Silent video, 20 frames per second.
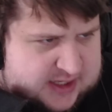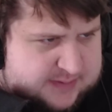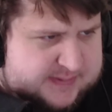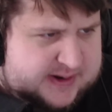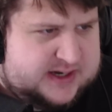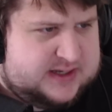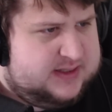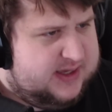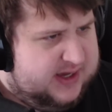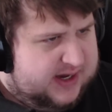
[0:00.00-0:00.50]

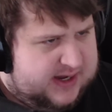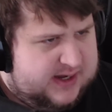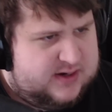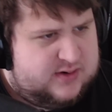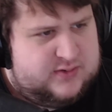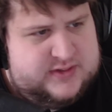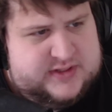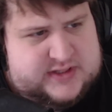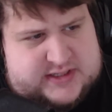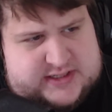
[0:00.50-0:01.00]
machen, ja,
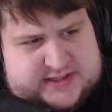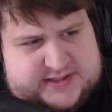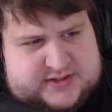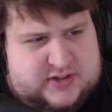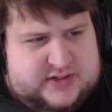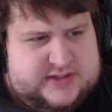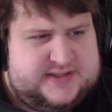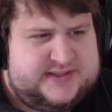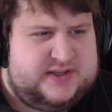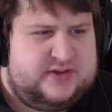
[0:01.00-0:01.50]
und äh,
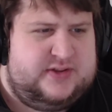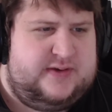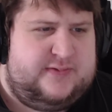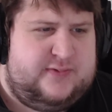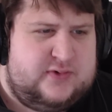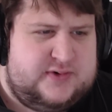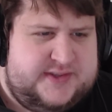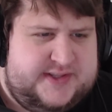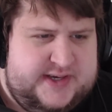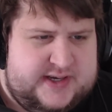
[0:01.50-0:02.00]
sollte es auch nicht.
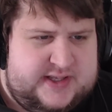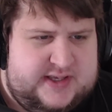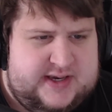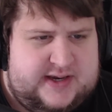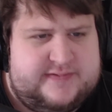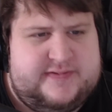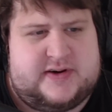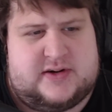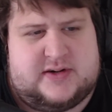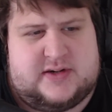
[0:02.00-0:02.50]
Fokussiere dich
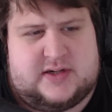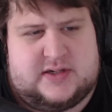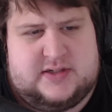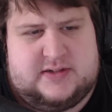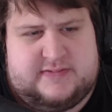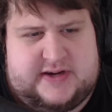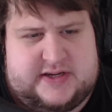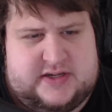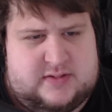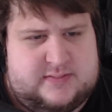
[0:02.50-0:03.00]
einfach
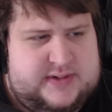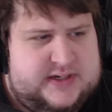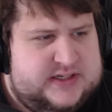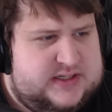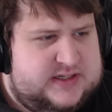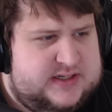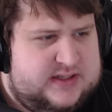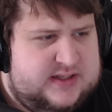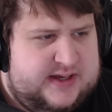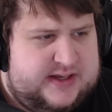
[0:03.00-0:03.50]
äh, weiter und
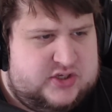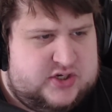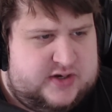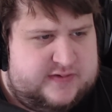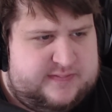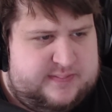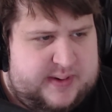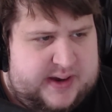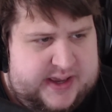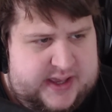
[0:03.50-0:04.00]
weiter deiner
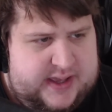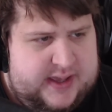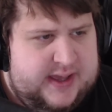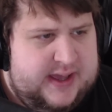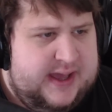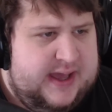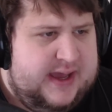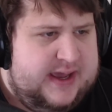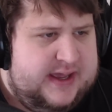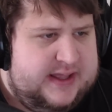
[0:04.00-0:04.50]
Leidenschaft bei,
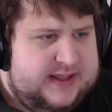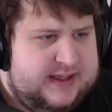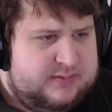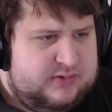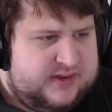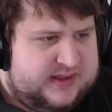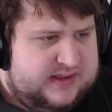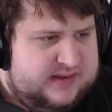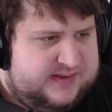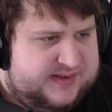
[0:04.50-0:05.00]
indem du
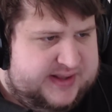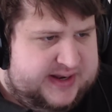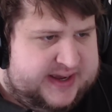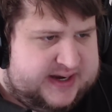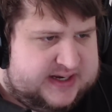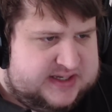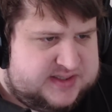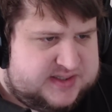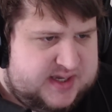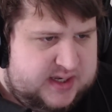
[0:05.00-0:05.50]
dein Ziel
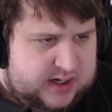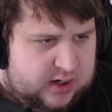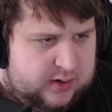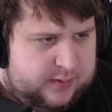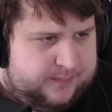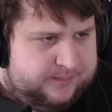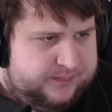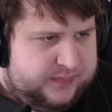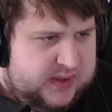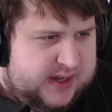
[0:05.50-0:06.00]
erreichst.
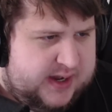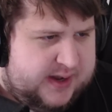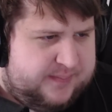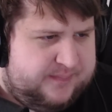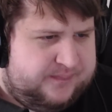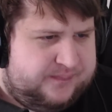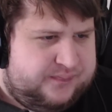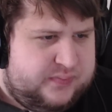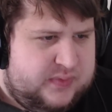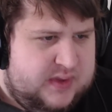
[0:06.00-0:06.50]
Genau, ja.
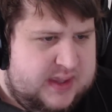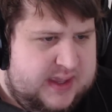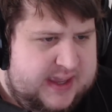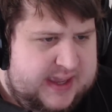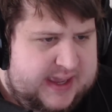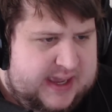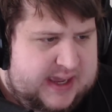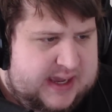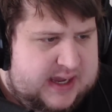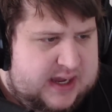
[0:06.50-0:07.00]

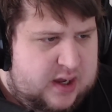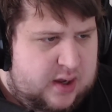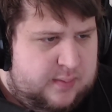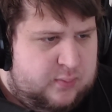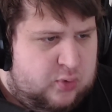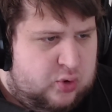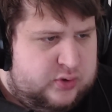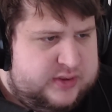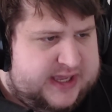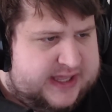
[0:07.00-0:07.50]
Ähm,
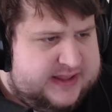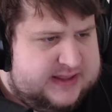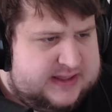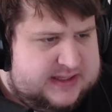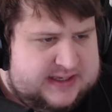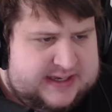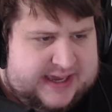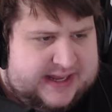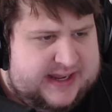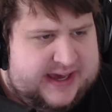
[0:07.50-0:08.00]
und
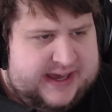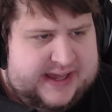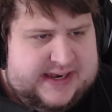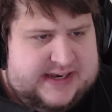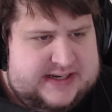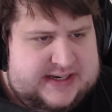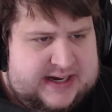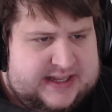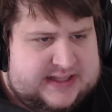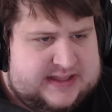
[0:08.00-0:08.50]
dann
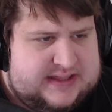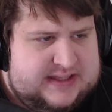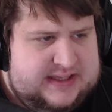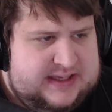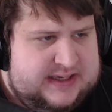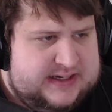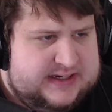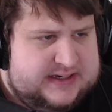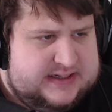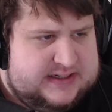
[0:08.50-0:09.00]
generell hatten
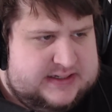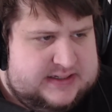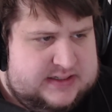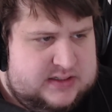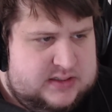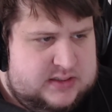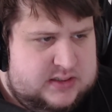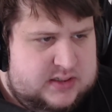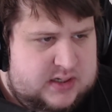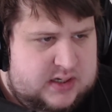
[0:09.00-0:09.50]
hier,
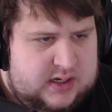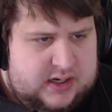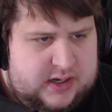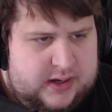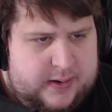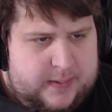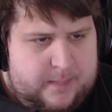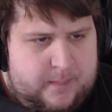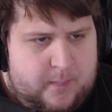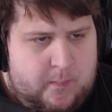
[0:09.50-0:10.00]

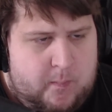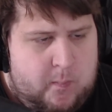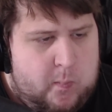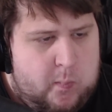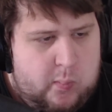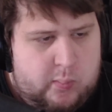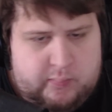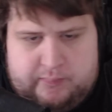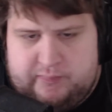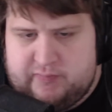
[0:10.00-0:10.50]
ähm,
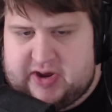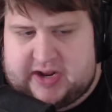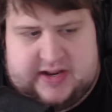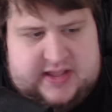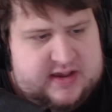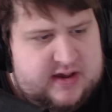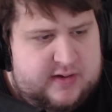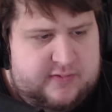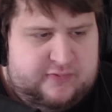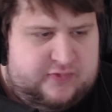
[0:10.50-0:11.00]
waren
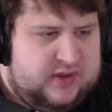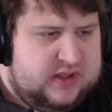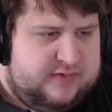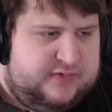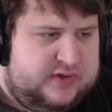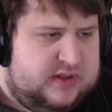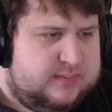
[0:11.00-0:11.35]
hier viele, viele